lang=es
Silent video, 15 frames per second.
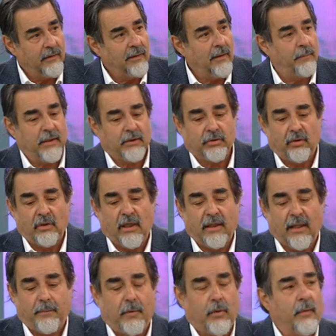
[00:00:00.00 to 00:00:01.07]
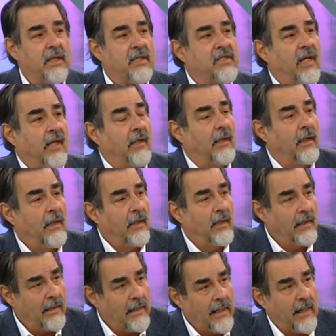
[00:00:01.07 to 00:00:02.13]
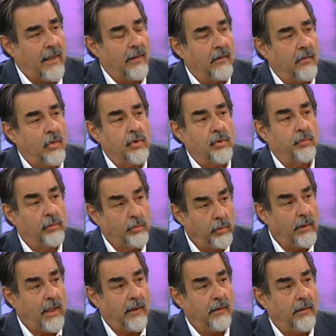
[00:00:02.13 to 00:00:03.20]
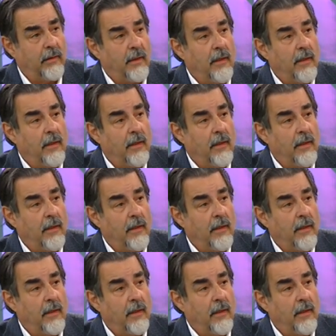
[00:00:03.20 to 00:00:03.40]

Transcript: de personas que aprovechan la coyuntura,